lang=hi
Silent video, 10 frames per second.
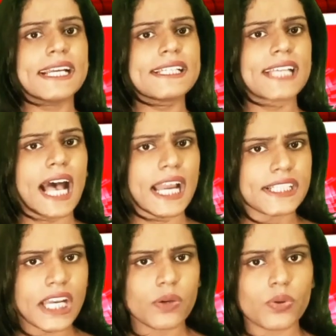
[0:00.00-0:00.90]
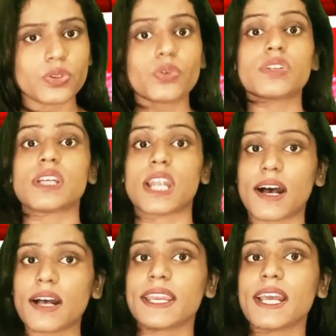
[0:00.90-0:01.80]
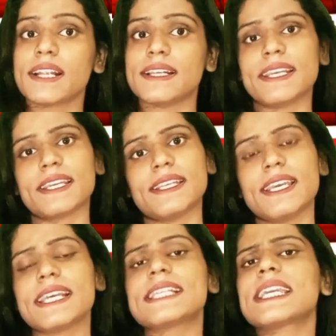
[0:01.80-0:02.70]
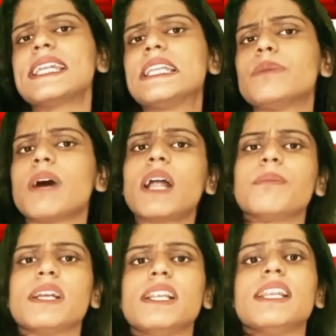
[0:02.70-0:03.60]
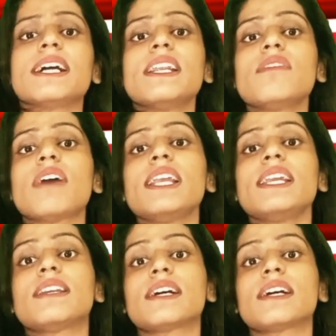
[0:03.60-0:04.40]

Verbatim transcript: इस आइडिया को तो सराहा गया लेकिन इसके निर्माण में लगने वाली